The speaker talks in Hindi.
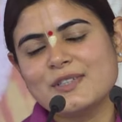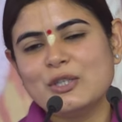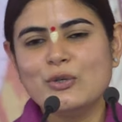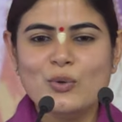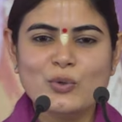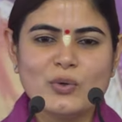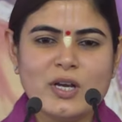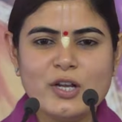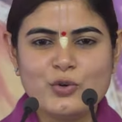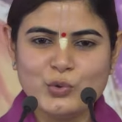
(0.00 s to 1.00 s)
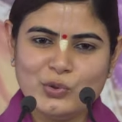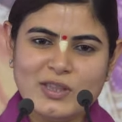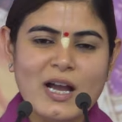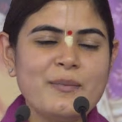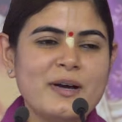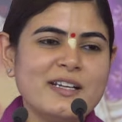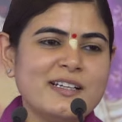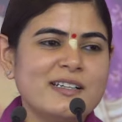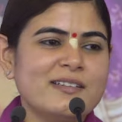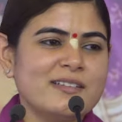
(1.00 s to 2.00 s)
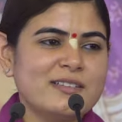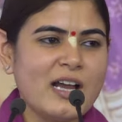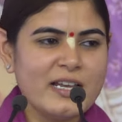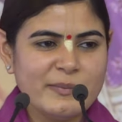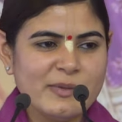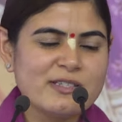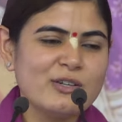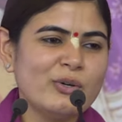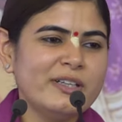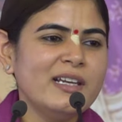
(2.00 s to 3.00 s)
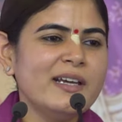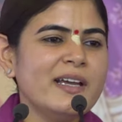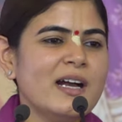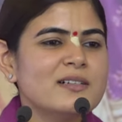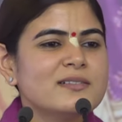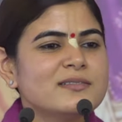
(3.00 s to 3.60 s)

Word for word: क्यों क्योंकि अरे कुत्ता हमारे थाली में से रोटी ले गया